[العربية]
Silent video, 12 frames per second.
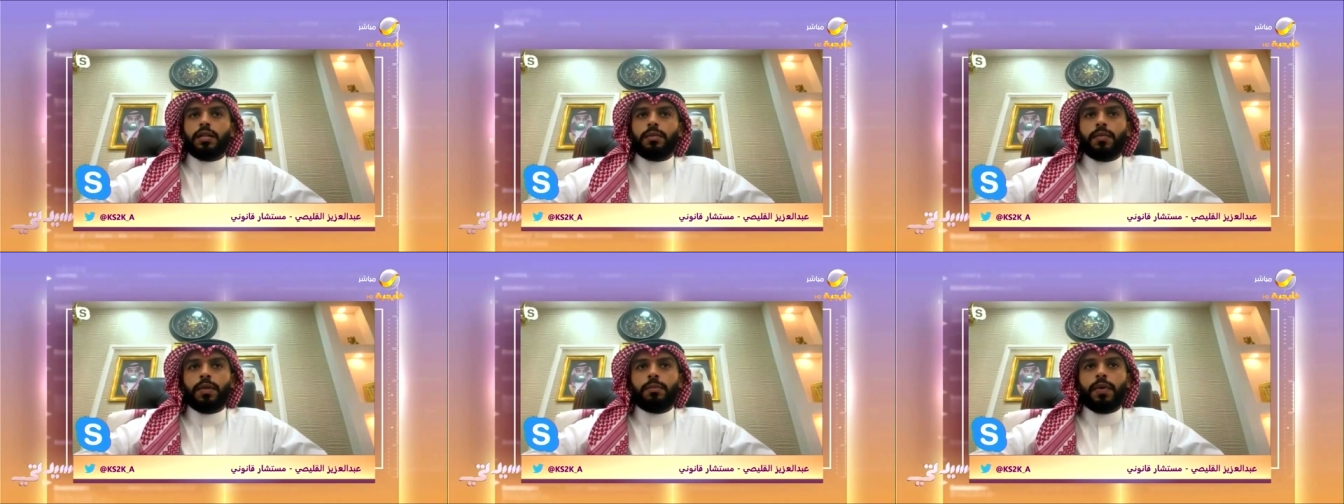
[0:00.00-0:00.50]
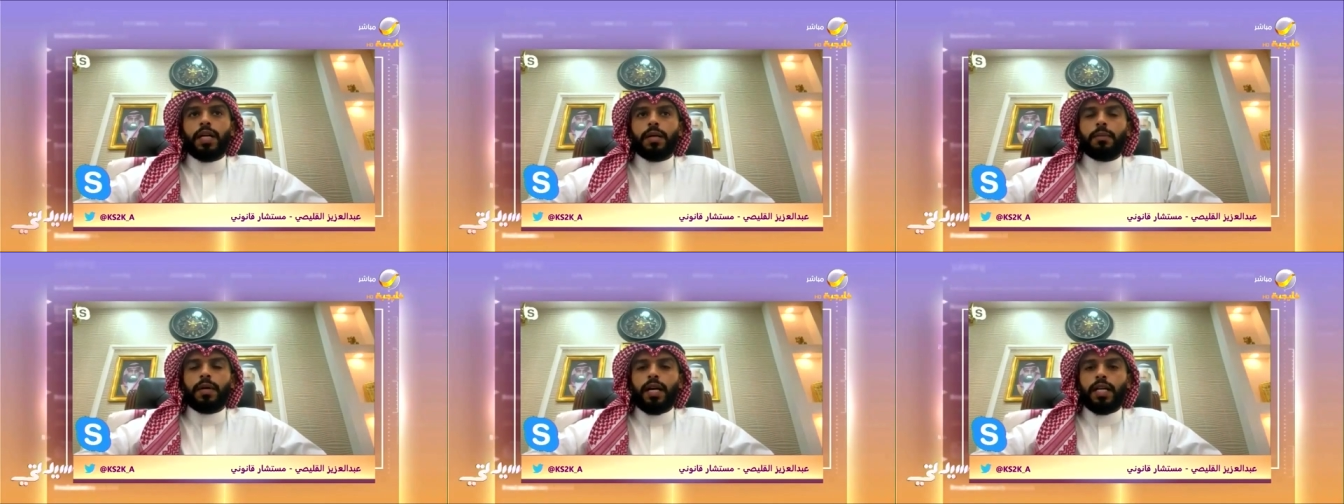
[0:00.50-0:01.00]
من محكمة
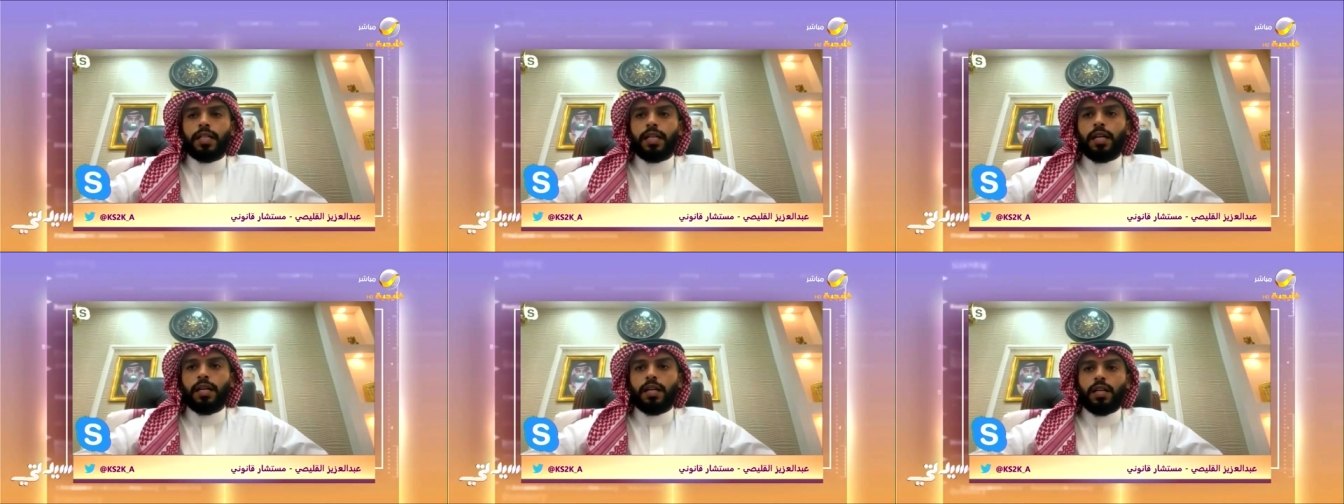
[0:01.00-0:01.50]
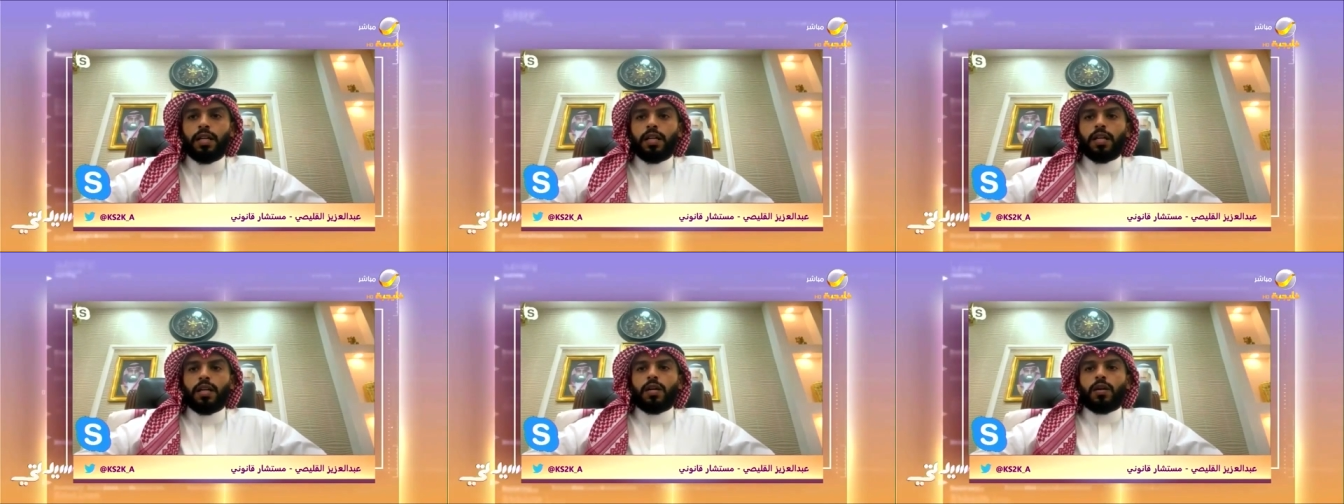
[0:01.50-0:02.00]
عادلة
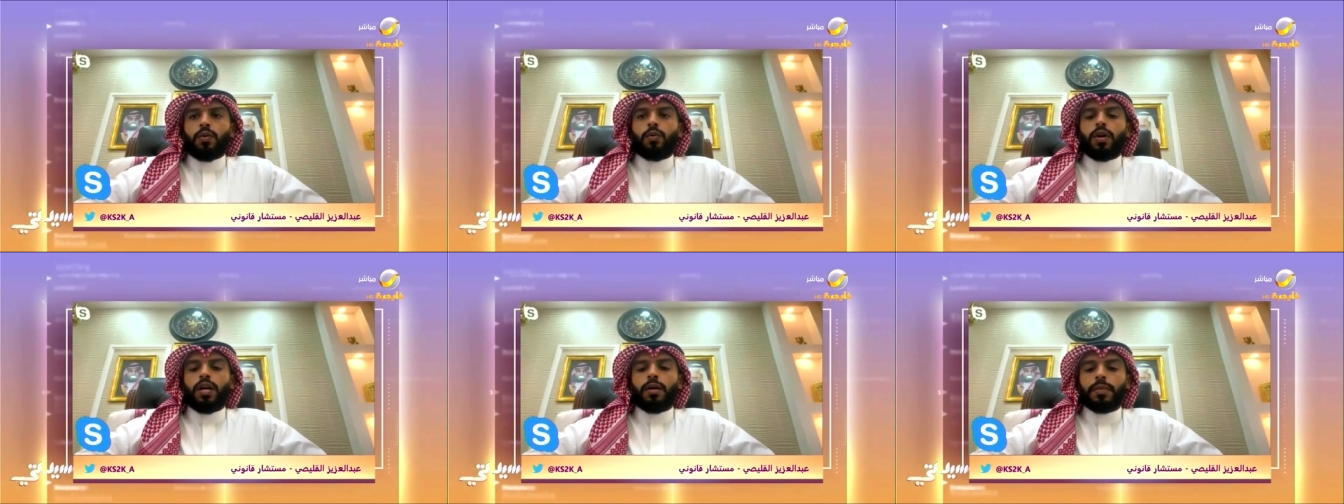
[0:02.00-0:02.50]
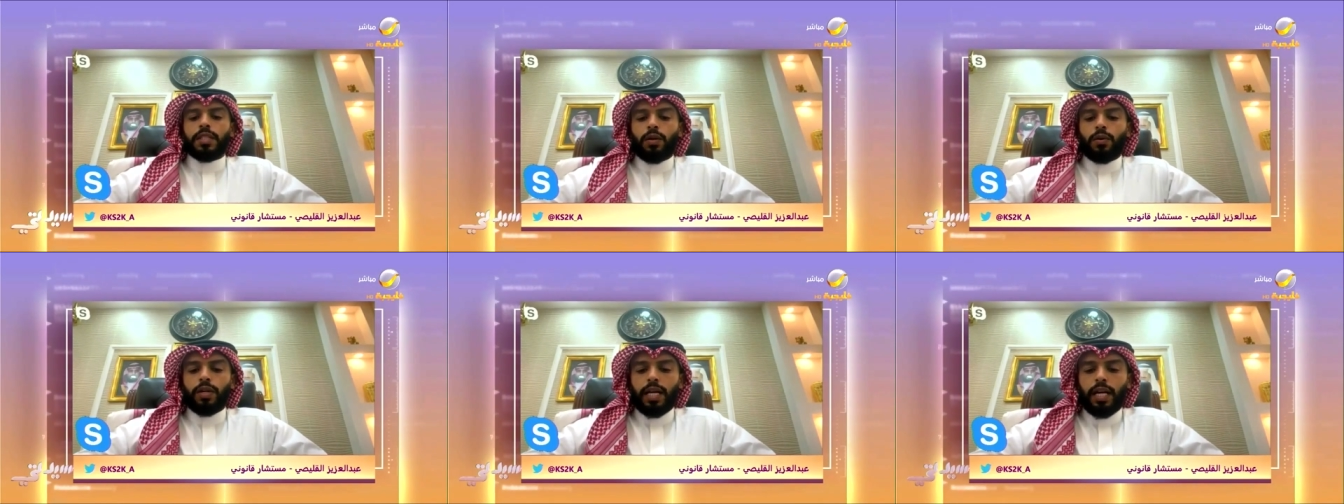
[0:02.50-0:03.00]
ومن
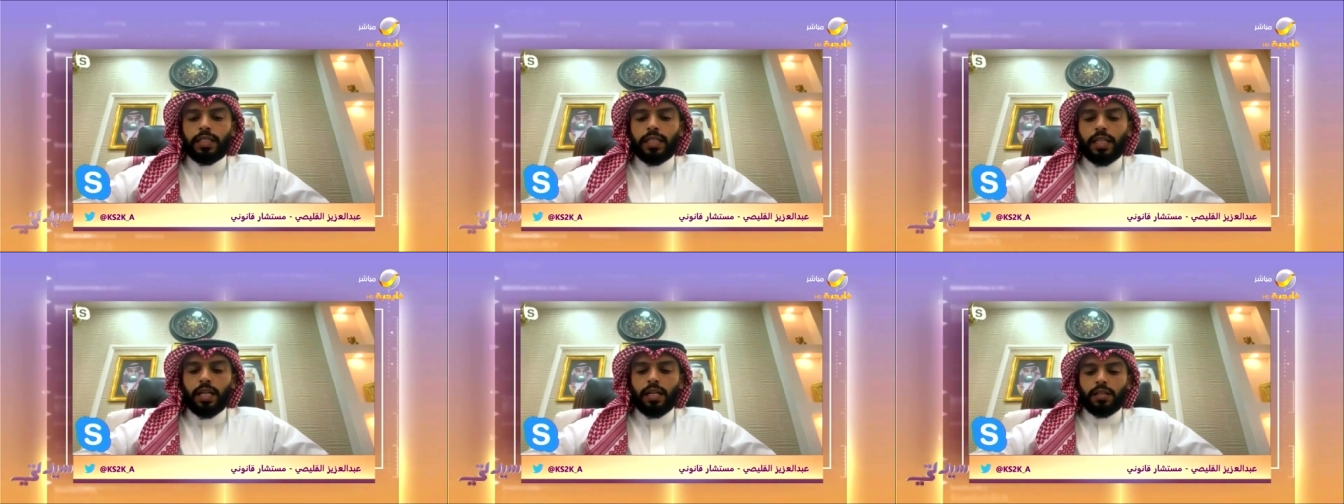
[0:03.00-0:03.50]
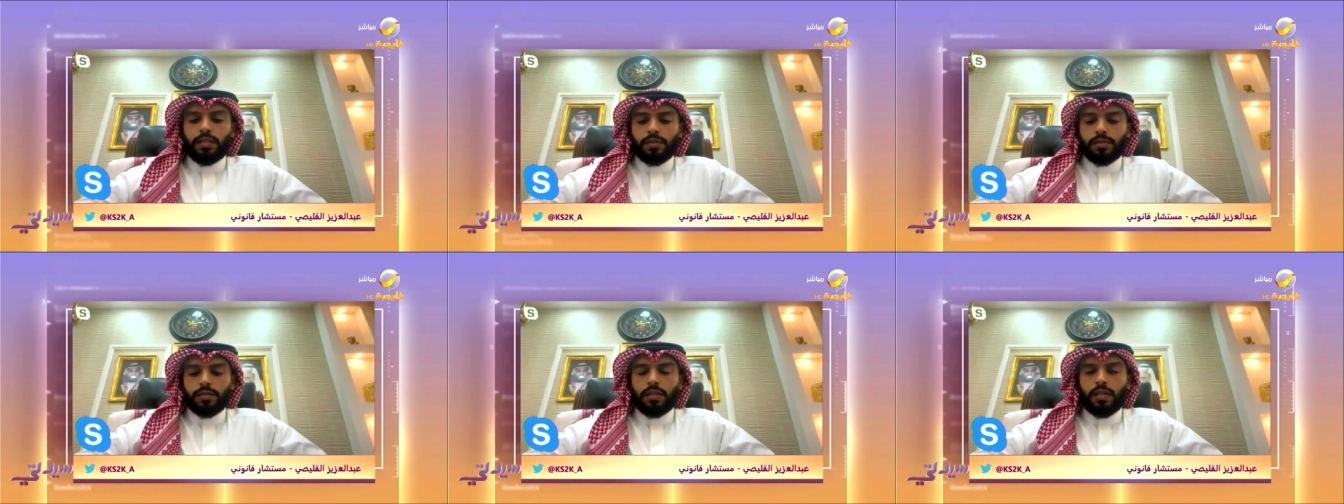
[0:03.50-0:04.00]
دولة عادلة نعم.